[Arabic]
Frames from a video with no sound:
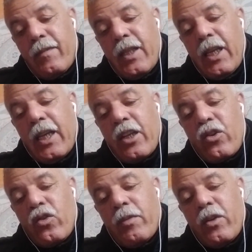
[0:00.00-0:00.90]
اللي
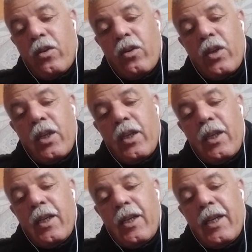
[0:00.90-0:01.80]
خرجوا منه
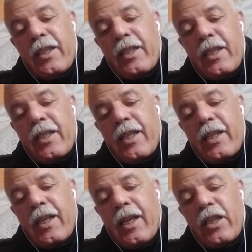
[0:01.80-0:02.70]

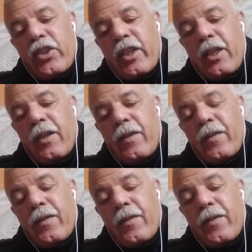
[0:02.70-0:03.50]
الزنزانه العاشره